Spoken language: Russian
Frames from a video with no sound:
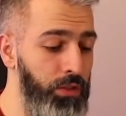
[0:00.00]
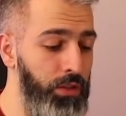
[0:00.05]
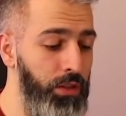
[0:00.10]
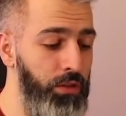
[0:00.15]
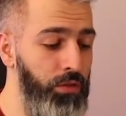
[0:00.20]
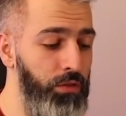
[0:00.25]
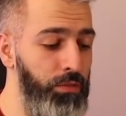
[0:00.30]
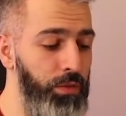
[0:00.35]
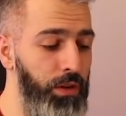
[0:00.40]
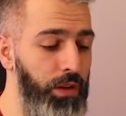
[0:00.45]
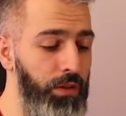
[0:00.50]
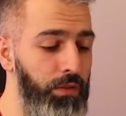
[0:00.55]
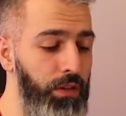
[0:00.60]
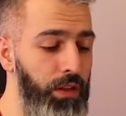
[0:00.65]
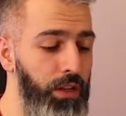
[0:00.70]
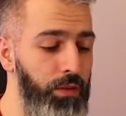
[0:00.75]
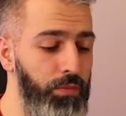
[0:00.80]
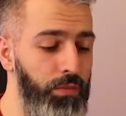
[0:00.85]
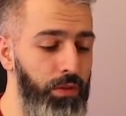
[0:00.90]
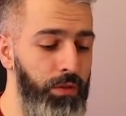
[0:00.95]
заодно
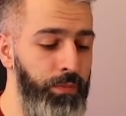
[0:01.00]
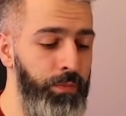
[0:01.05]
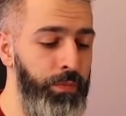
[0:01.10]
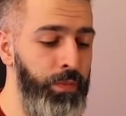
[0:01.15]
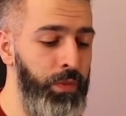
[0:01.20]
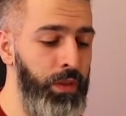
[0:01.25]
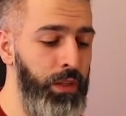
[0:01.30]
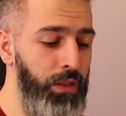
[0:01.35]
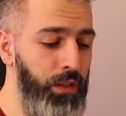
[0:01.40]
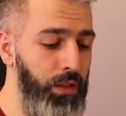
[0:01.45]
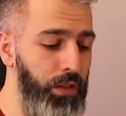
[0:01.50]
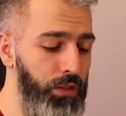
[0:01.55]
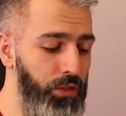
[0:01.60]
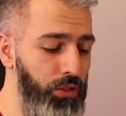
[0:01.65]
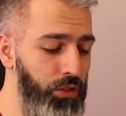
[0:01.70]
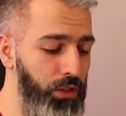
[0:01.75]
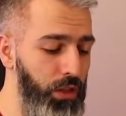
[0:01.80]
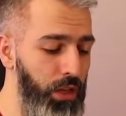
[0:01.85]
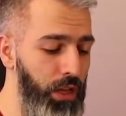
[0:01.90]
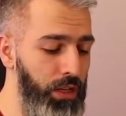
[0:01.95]
проверим, а
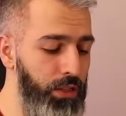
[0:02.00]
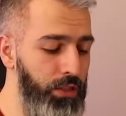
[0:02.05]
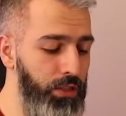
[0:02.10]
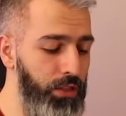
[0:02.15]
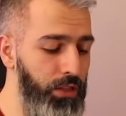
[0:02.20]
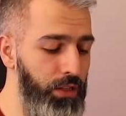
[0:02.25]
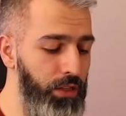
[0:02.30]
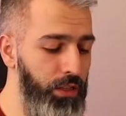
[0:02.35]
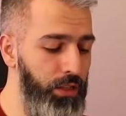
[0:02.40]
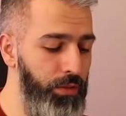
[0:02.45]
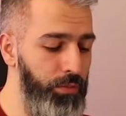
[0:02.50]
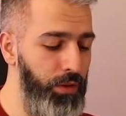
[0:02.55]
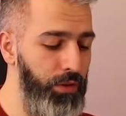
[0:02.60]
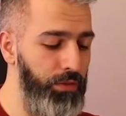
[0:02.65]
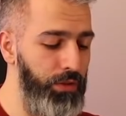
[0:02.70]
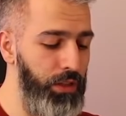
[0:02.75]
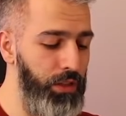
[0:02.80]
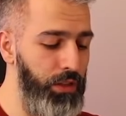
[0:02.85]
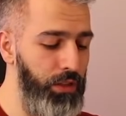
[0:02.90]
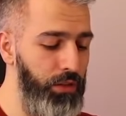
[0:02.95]
сочетается ли
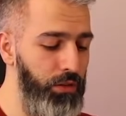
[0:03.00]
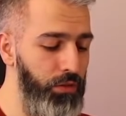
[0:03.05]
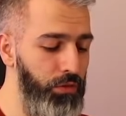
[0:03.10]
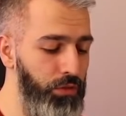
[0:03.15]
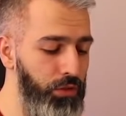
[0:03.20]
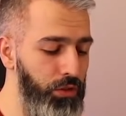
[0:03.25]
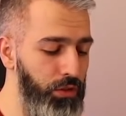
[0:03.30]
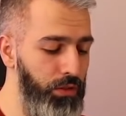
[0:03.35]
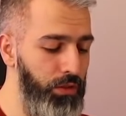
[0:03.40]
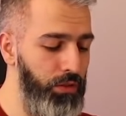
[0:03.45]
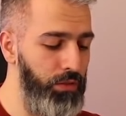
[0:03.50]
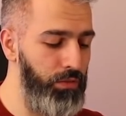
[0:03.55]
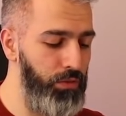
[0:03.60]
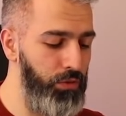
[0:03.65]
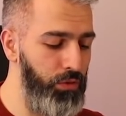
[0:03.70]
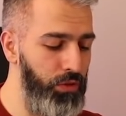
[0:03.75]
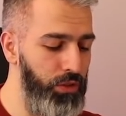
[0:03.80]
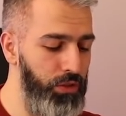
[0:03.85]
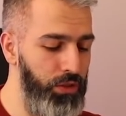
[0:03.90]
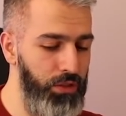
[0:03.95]
приватный ключ и
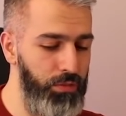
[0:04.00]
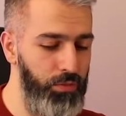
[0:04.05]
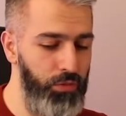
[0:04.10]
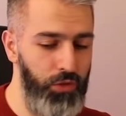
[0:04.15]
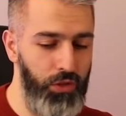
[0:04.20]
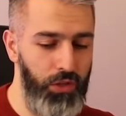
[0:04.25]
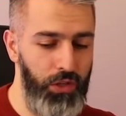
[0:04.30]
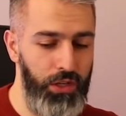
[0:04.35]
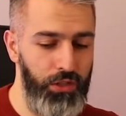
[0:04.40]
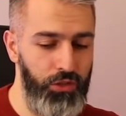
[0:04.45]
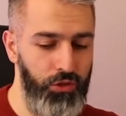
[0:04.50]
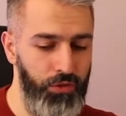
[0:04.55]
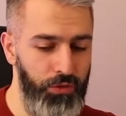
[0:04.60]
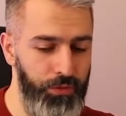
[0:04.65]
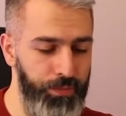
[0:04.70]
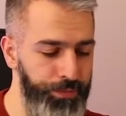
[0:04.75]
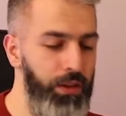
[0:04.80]
все ли здесь будет хорошо.